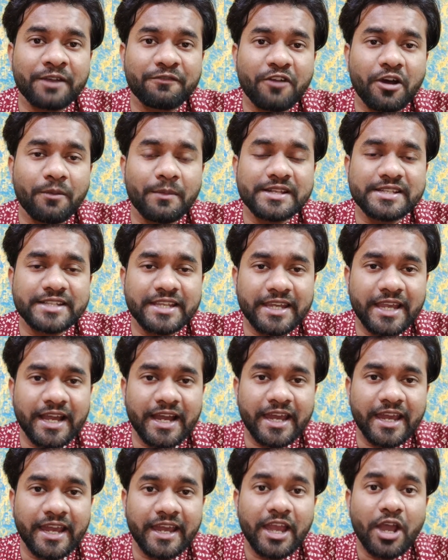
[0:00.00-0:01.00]
परफॉर्मेंस किया
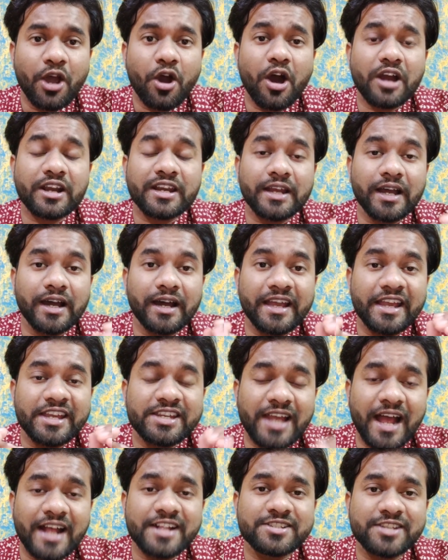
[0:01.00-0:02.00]
है और
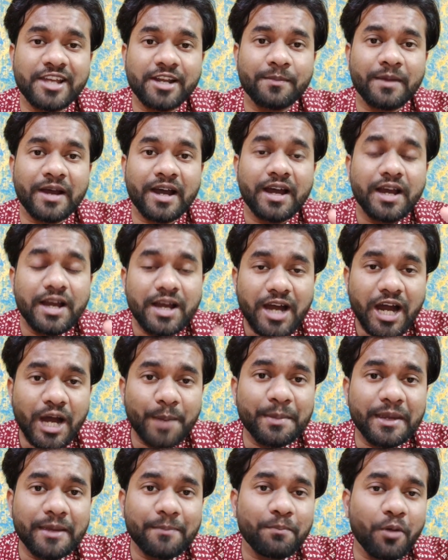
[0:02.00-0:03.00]
ईशांत शर्मा
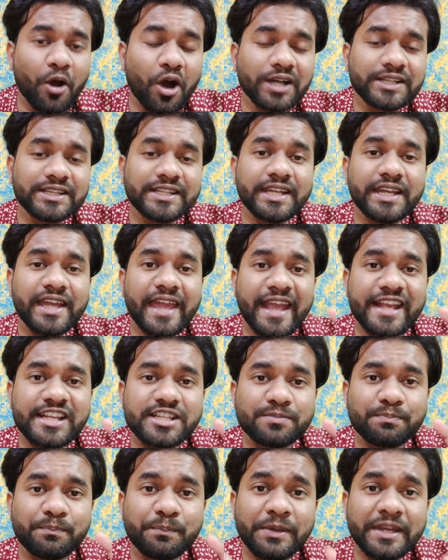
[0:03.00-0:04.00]
अभी बहुत ही
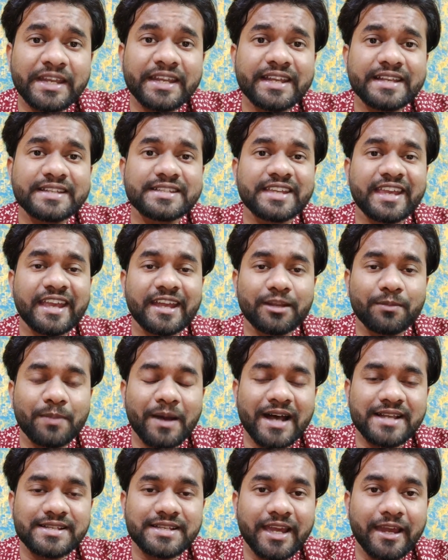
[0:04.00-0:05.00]
एक्सपीरियंस
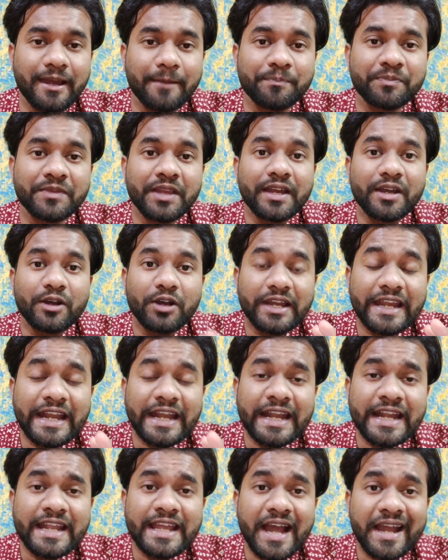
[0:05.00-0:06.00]
गेंदबाज है
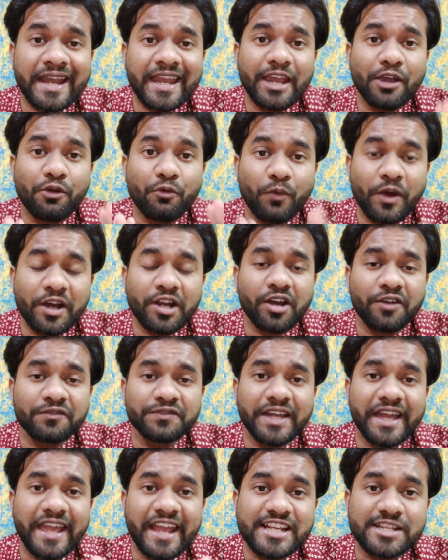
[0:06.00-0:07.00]
इंडिया के वन ऑफ
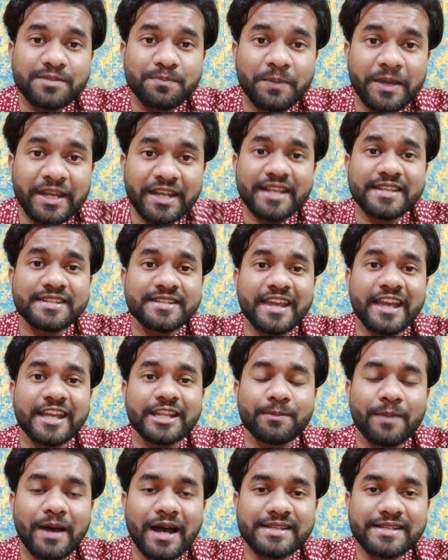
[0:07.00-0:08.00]
द एक्सपीरियंस
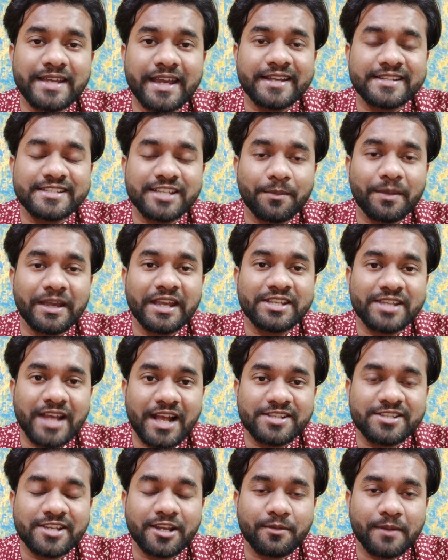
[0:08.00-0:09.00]
गेंदबाज इस समय
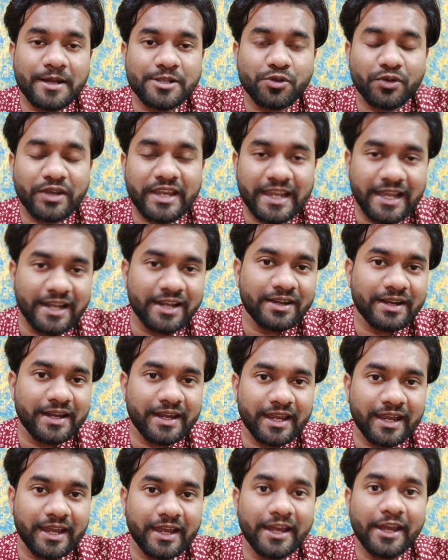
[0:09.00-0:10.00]
ईशांत शर्मा जो खेल रहे
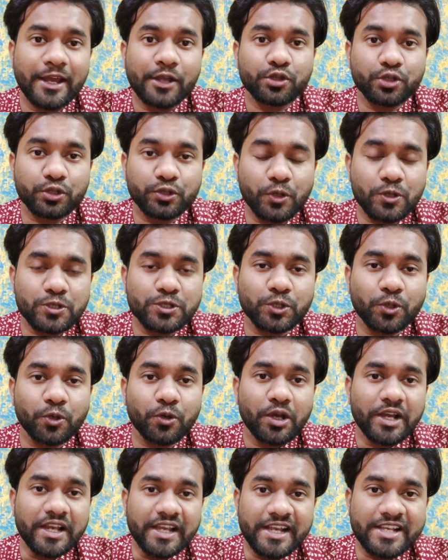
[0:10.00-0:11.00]
हैं तो दोस्तों
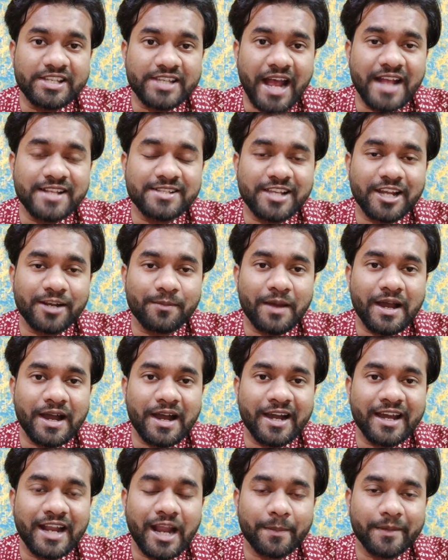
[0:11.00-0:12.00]
ईशांत शर्मा
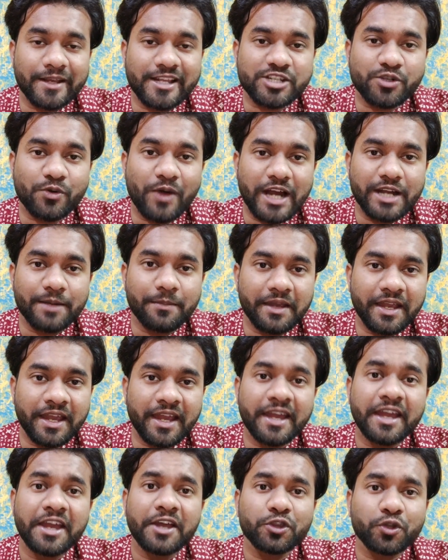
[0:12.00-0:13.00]
अगर आपके स्क्वाड में
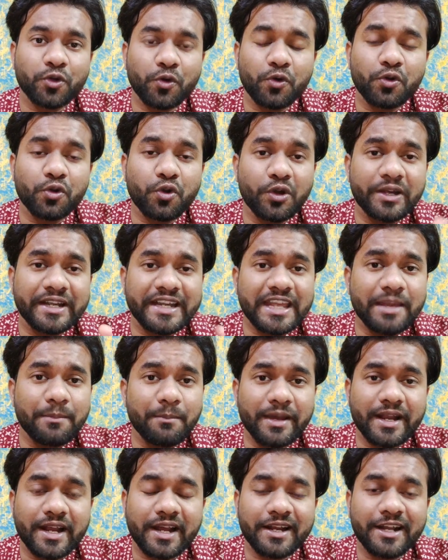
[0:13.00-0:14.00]
है तो उनको टीम
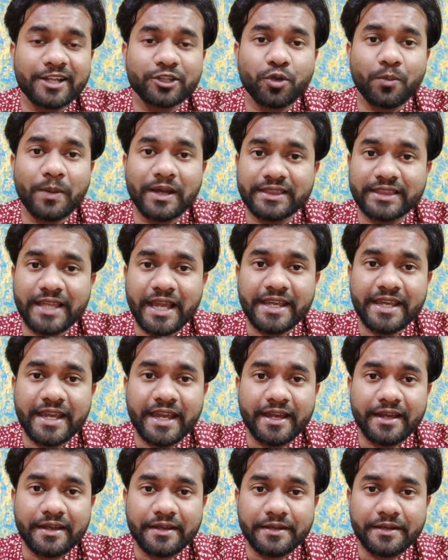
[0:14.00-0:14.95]
में रखना तो बनता ही है